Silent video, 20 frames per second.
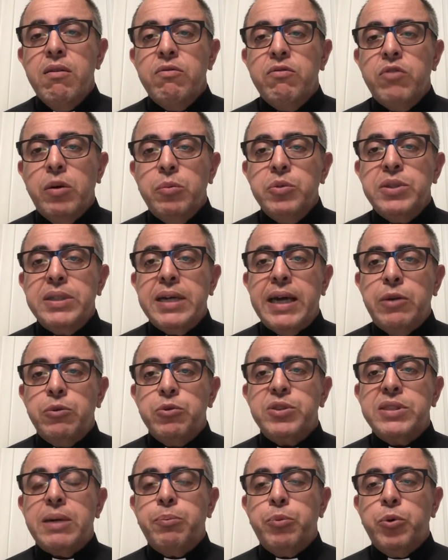Vamos aí
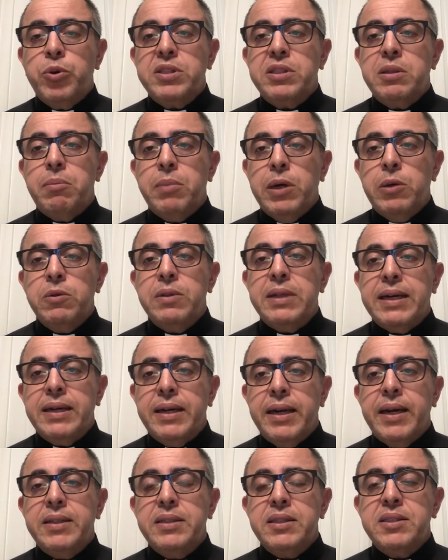nos aproximando da
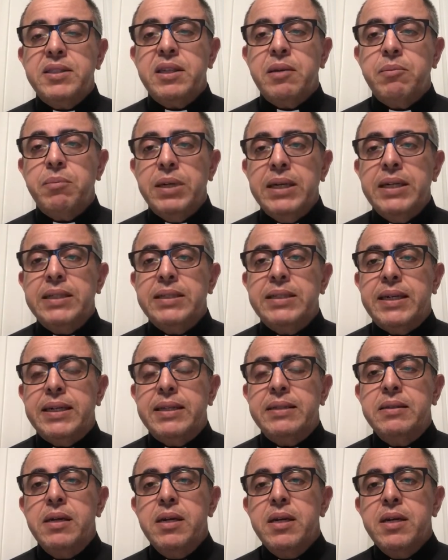grande
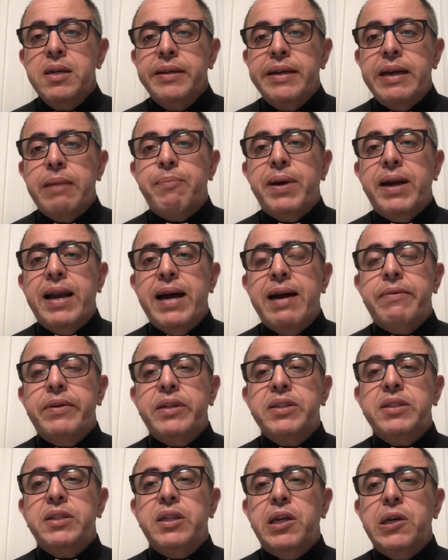semana e a palavra
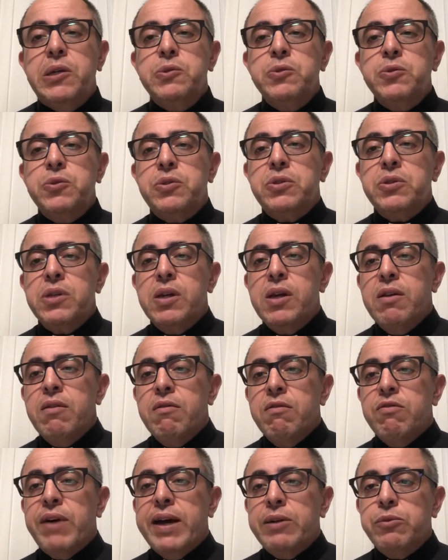de Deus
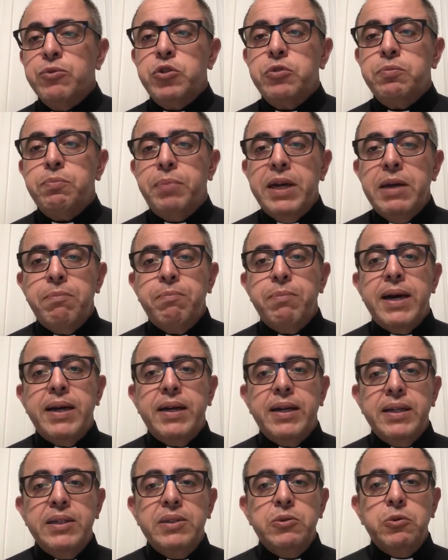vai nos
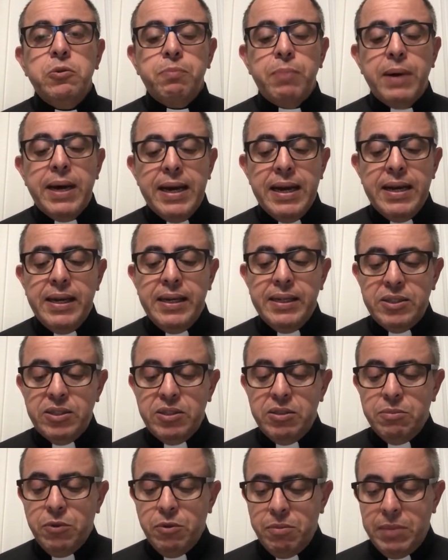preparando para
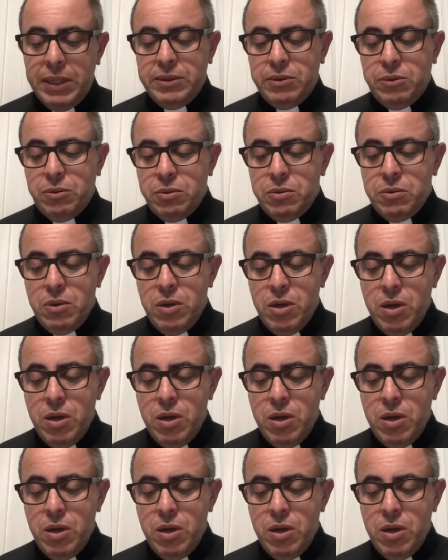este momento.